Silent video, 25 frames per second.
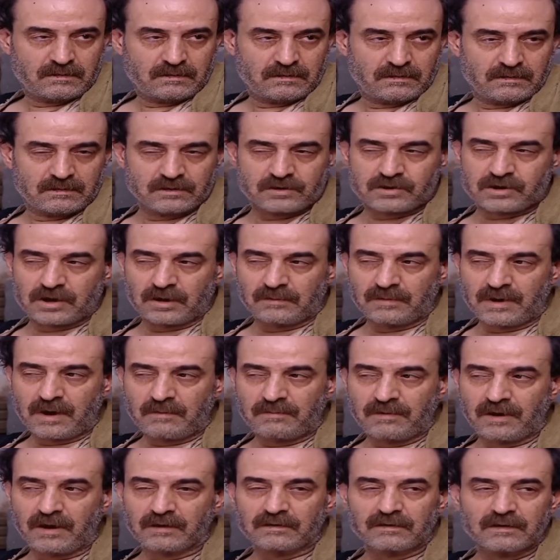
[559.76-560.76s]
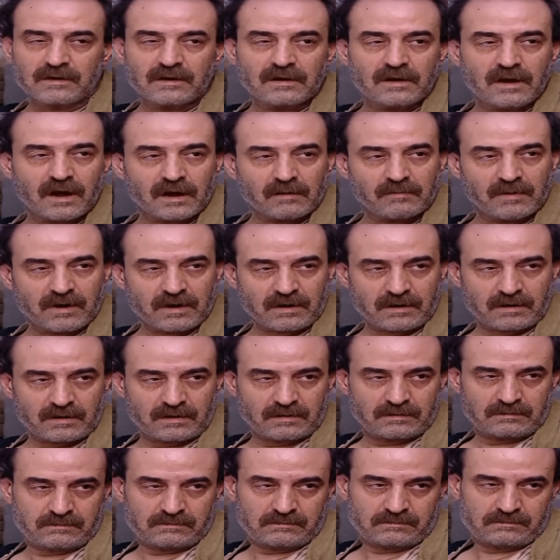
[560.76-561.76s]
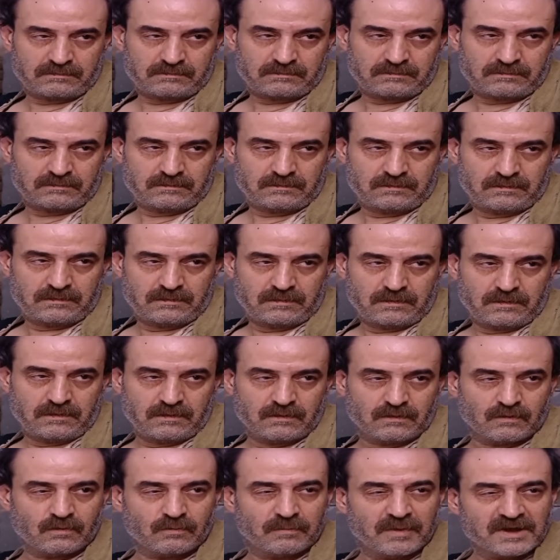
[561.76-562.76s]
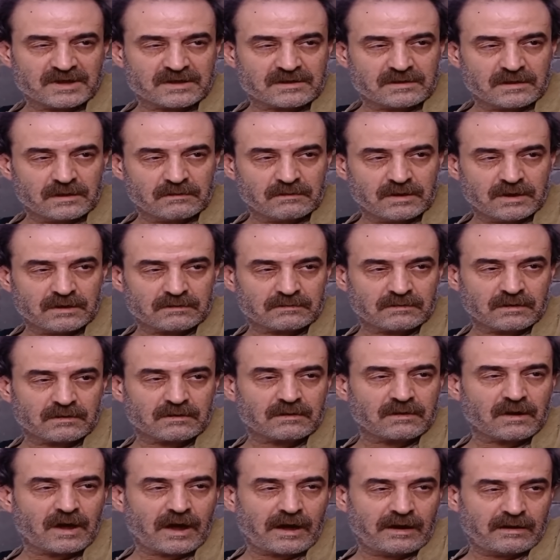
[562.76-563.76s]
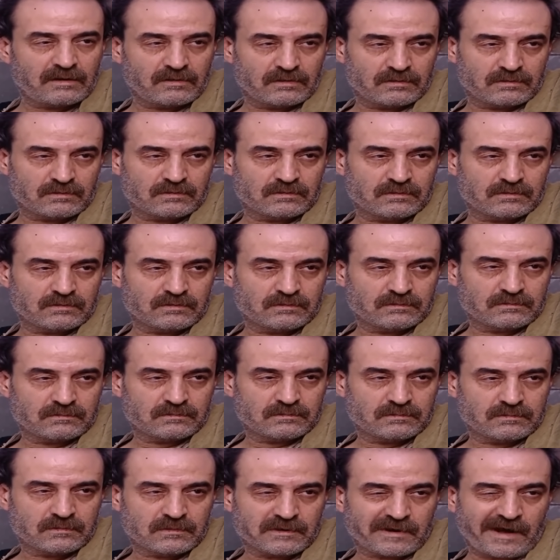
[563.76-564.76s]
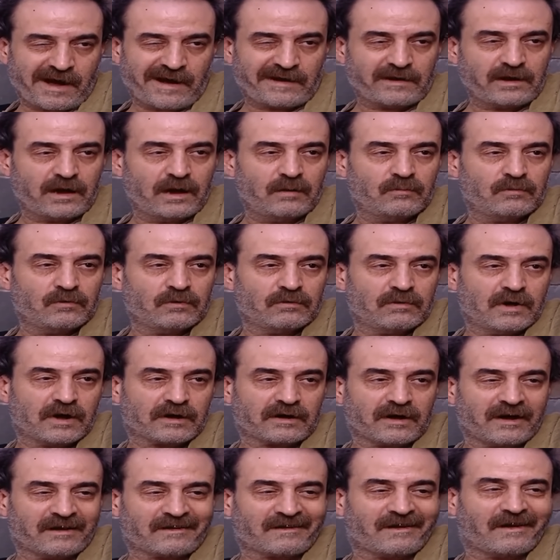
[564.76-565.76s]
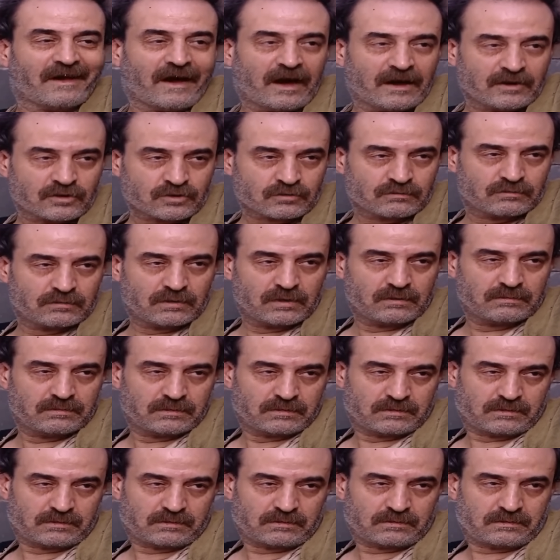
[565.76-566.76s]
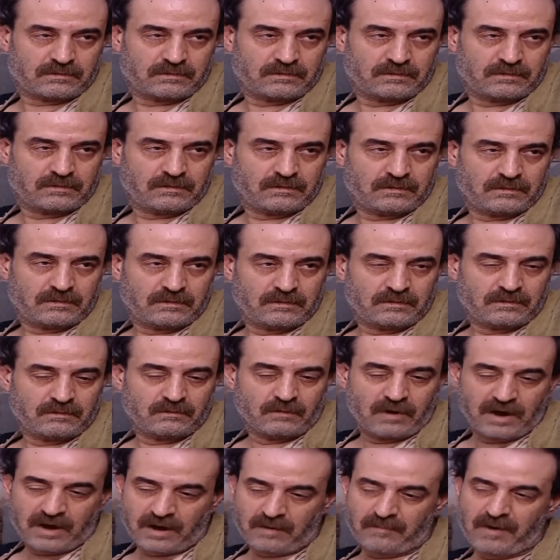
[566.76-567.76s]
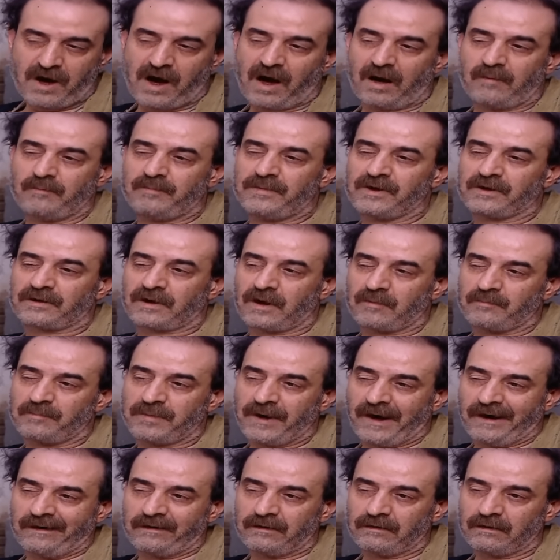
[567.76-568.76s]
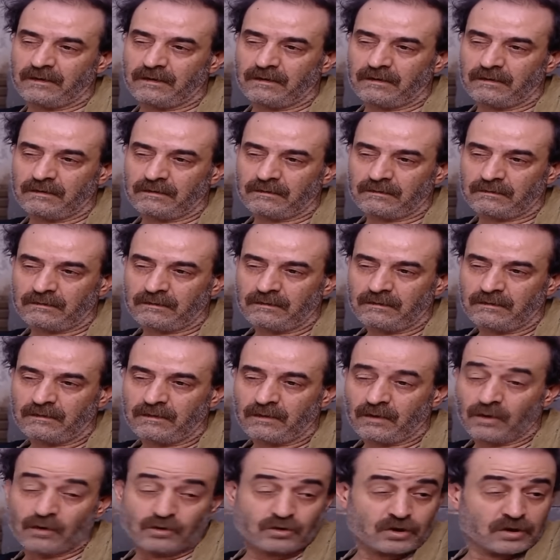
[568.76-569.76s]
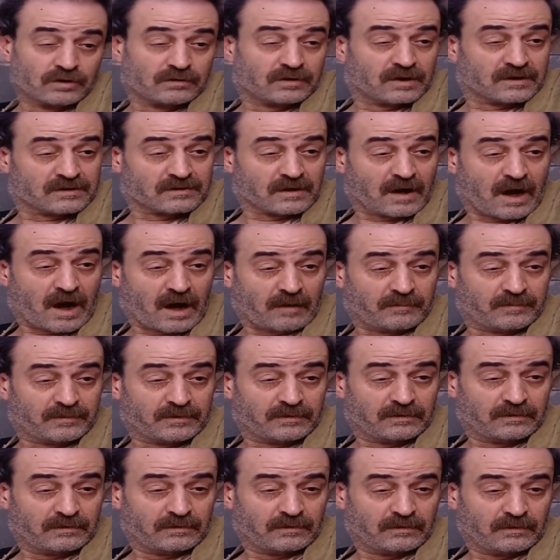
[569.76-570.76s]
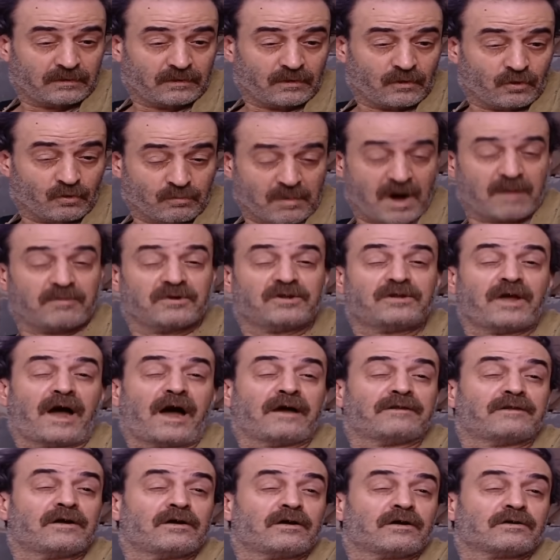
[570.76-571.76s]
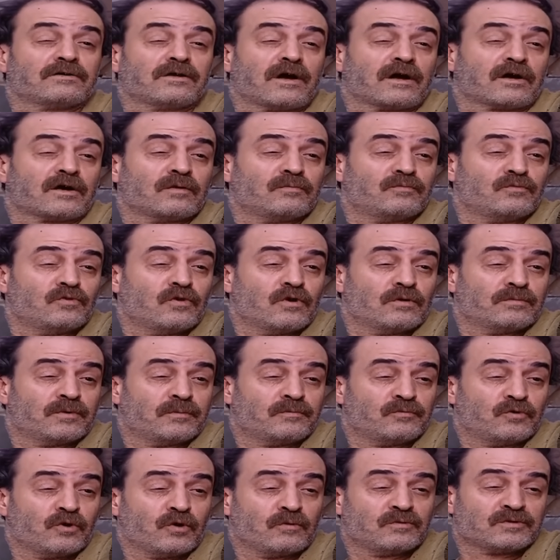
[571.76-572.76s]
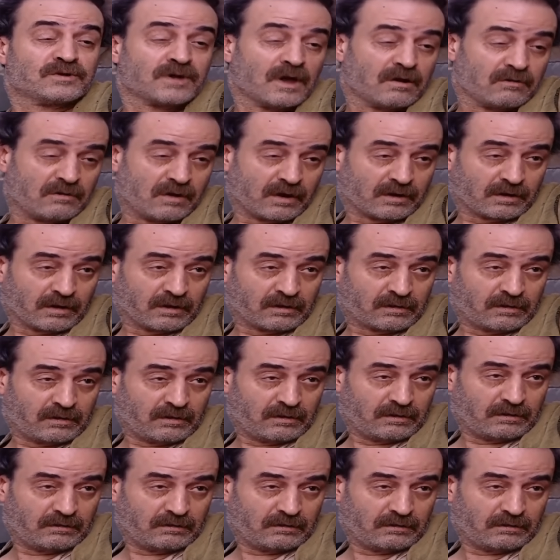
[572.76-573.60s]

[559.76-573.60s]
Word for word: الشباب لاطين لك برا وبس نويت تطلع اليوم راح يعملوا لك قتلة حشك ولبك وأنا ما حبيت خبي عنك خوش أنت صاحبي وما بدي حدا يغدرك بنوب بنوب يسوي لك قتلة